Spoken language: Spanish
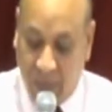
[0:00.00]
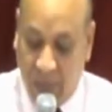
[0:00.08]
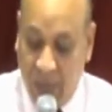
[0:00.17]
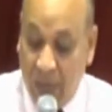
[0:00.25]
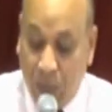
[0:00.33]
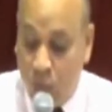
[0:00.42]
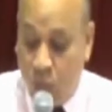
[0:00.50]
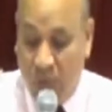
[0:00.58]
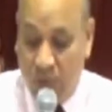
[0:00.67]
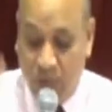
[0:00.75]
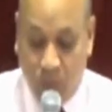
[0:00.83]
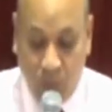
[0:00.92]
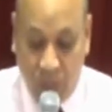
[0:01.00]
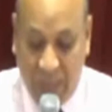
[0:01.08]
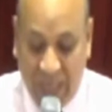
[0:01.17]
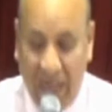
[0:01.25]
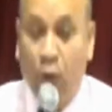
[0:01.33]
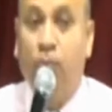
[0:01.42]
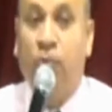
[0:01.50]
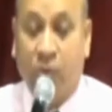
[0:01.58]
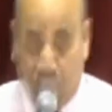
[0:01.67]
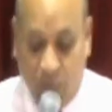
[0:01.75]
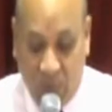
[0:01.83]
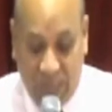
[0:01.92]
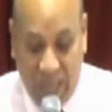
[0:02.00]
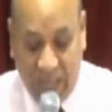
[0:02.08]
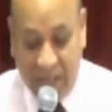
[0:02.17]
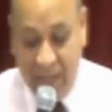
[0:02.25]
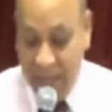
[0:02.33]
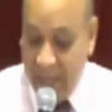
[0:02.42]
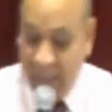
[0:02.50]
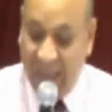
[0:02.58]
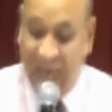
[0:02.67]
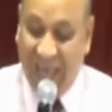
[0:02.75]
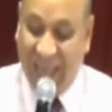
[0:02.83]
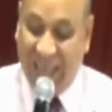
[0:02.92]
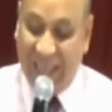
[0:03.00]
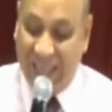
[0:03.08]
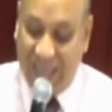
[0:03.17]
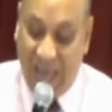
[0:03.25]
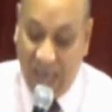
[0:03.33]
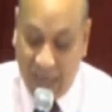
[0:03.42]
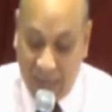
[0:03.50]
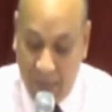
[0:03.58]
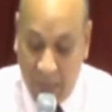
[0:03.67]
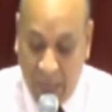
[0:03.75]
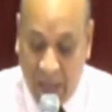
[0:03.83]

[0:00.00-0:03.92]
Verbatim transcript: Y aun cuando tuviera la oportunidad de alcanzar